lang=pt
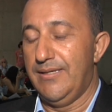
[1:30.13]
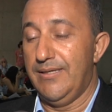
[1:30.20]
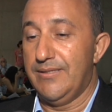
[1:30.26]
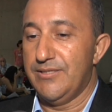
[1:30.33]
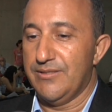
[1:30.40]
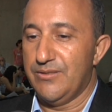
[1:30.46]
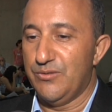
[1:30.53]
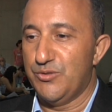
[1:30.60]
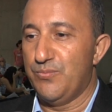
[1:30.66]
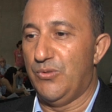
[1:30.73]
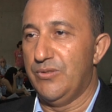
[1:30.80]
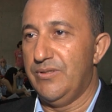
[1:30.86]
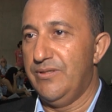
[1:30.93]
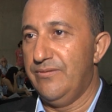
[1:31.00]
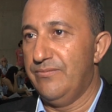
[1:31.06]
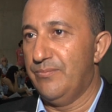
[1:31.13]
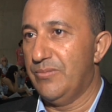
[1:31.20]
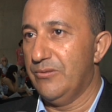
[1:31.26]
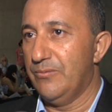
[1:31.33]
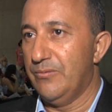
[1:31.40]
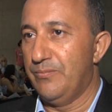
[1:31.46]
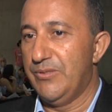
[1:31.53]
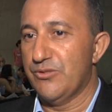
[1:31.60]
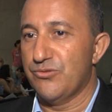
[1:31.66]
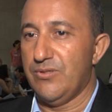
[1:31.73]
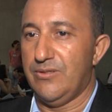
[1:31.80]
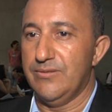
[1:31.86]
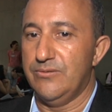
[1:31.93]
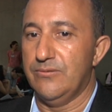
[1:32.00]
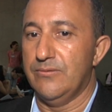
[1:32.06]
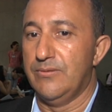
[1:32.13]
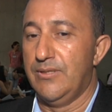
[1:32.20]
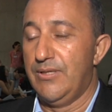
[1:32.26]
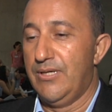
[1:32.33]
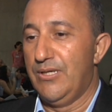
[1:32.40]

e que já estão disponíveis para o pessoal do,